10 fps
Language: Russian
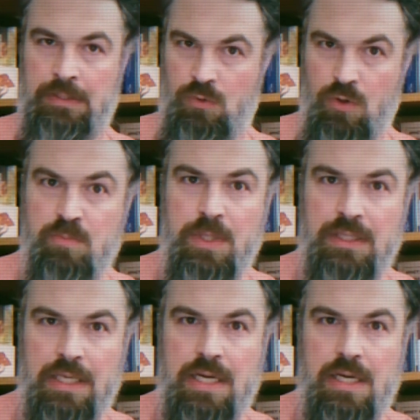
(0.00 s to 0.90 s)
Он
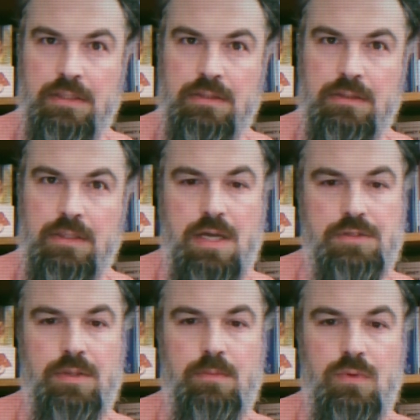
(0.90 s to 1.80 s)
предлагает
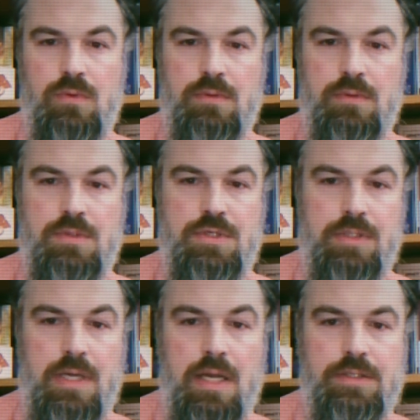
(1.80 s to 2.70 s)
каждому
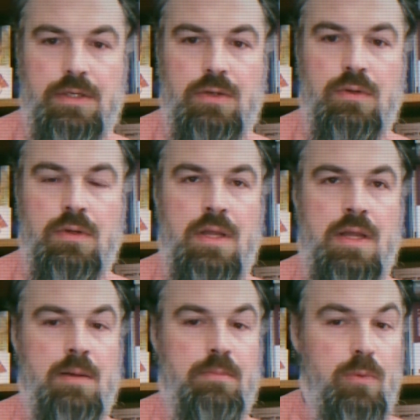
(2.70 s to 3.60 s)
читателю
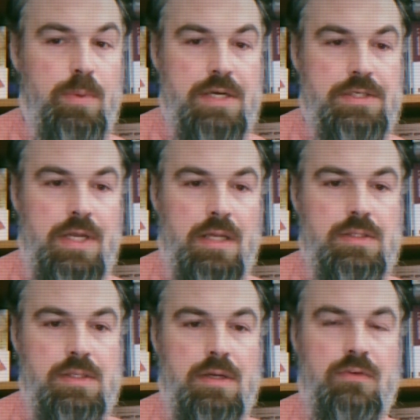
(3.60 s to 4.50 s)

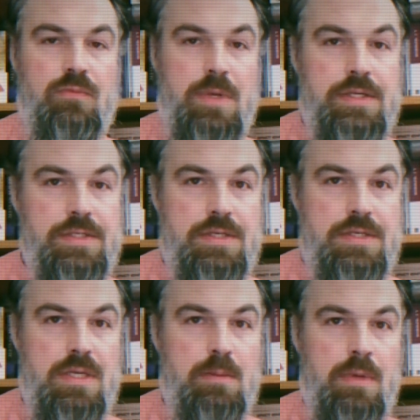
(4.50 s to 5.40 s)
поупражняться вместе с
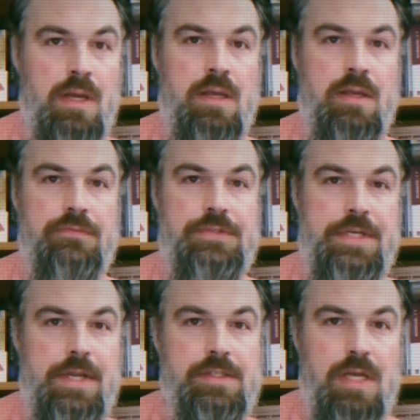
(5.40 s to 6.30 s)
ним в
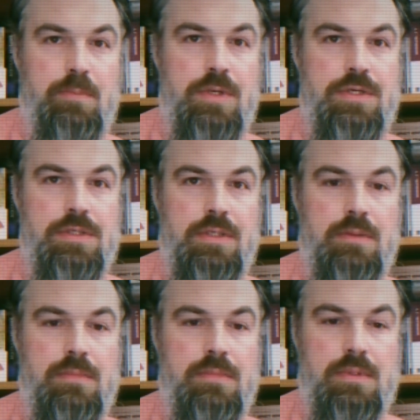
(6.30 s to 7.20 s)

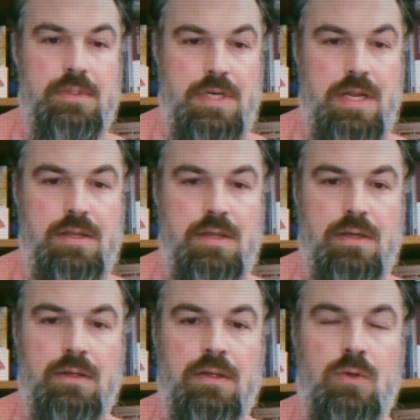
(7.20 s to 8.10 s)
стереоскопическом
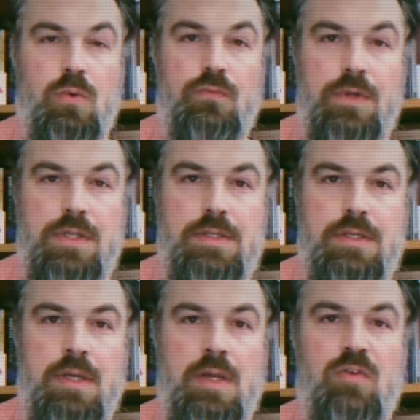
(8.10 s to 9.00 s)
зрении, увидеть
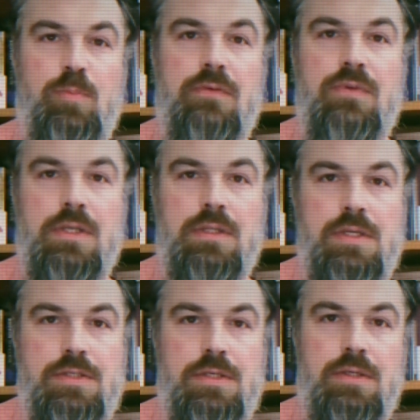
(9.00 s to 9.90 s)
в
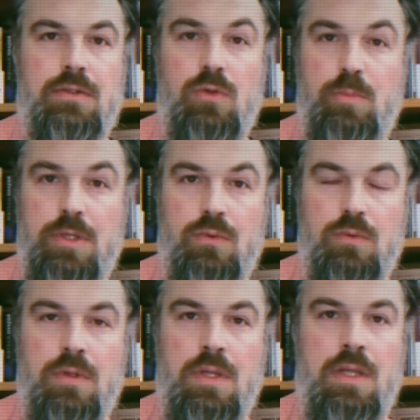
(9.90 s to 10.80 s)
поверхности
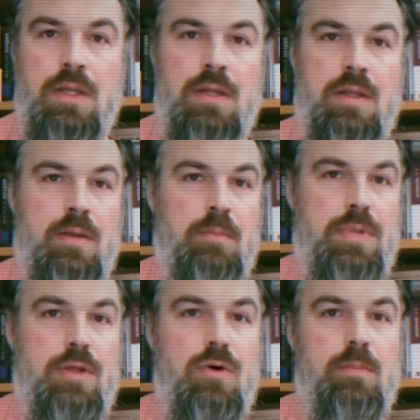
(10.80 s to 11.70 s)
глубину
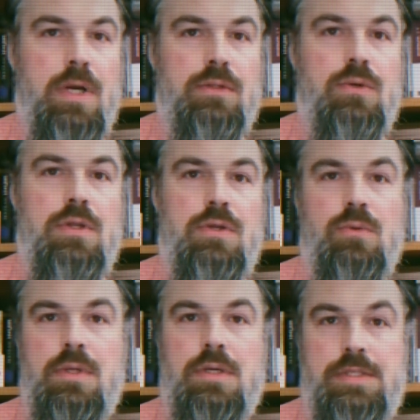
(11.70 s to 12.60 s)
прием, который
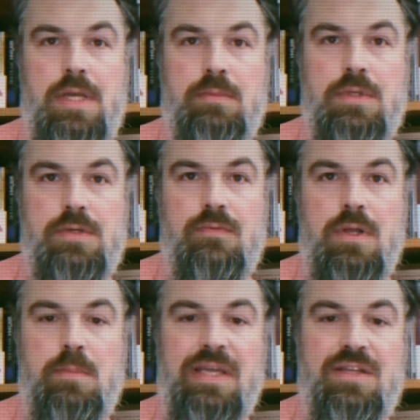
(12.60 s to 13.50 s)
Юнгер сам
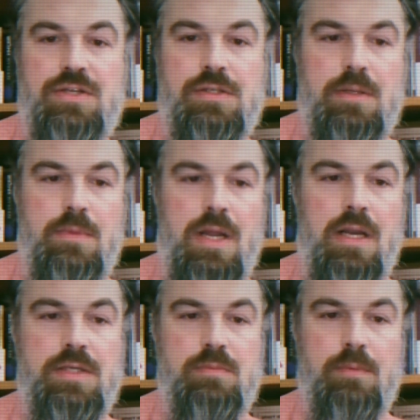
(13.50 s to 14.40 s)
называл магическим
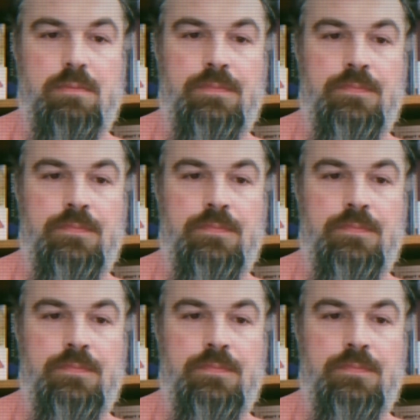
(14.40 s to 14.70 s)
реализмом.